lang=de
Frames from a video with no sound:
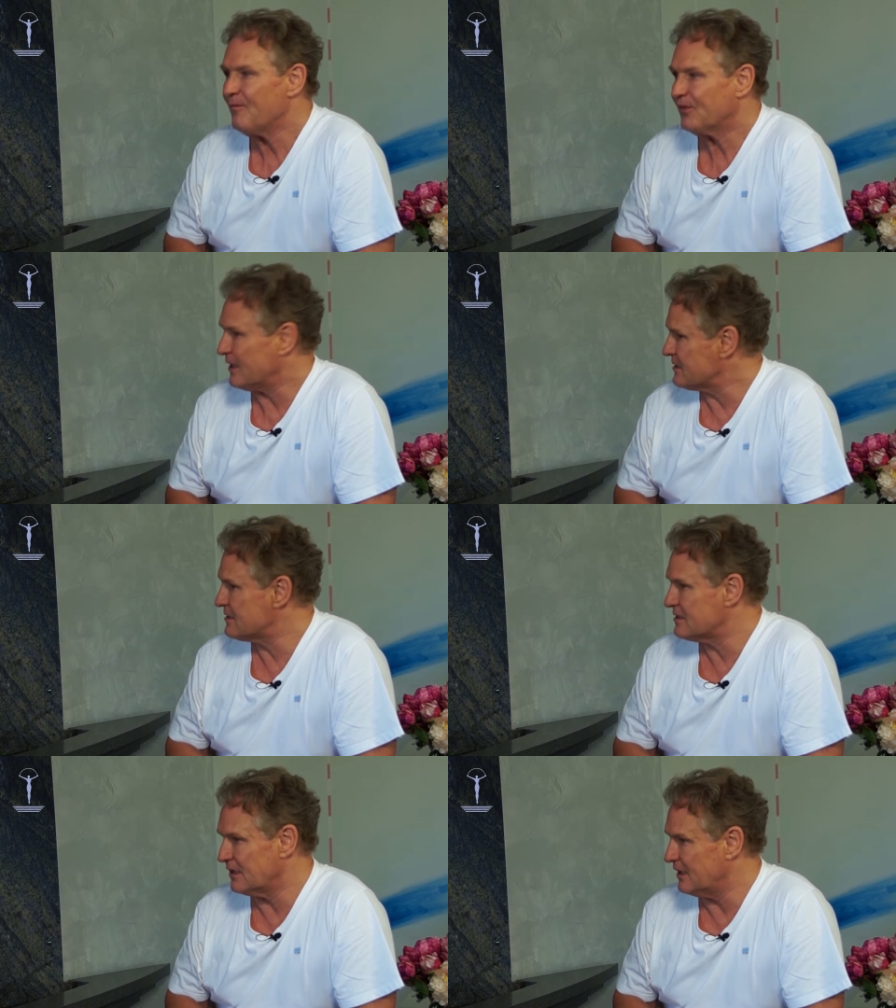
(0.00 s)

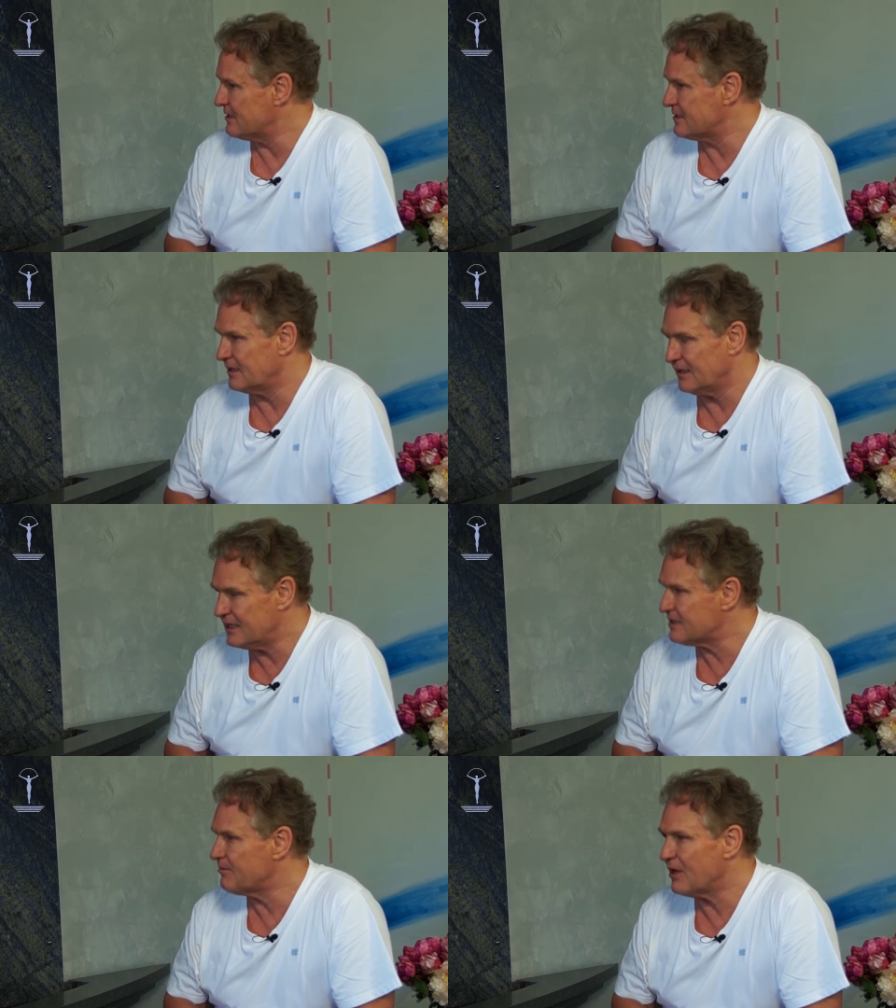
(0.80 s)
das ist
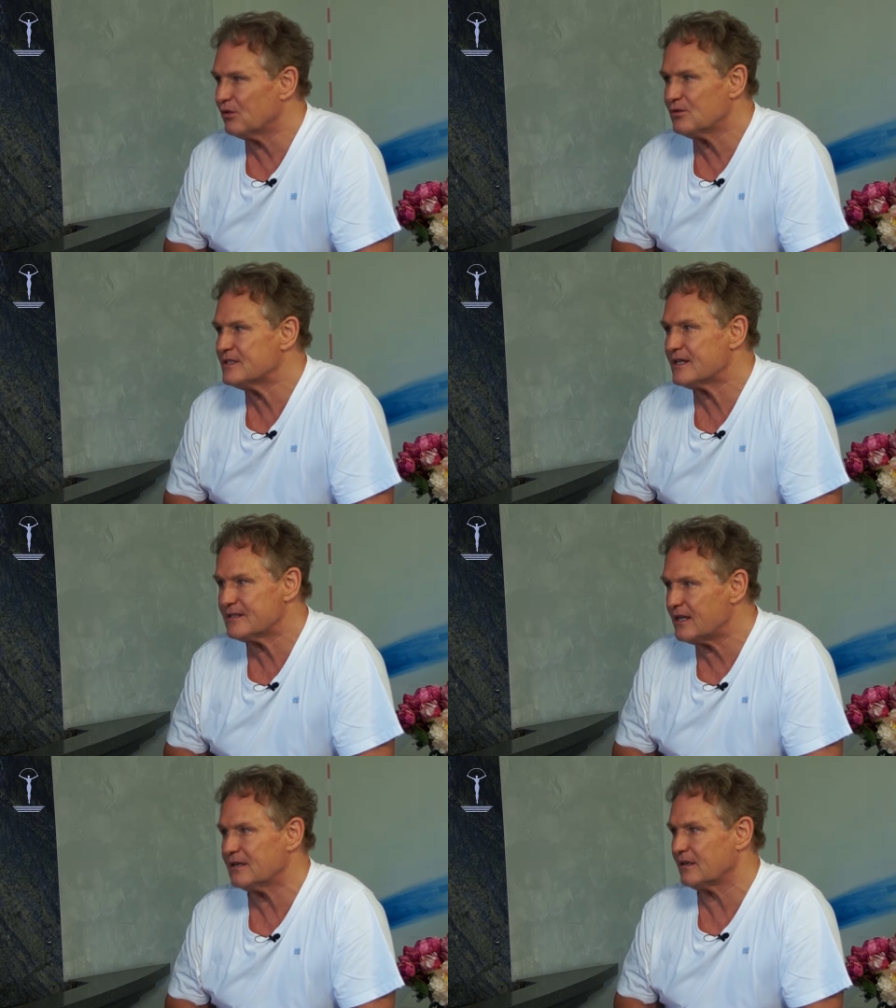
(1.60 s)
nicht mehr unser Sinn.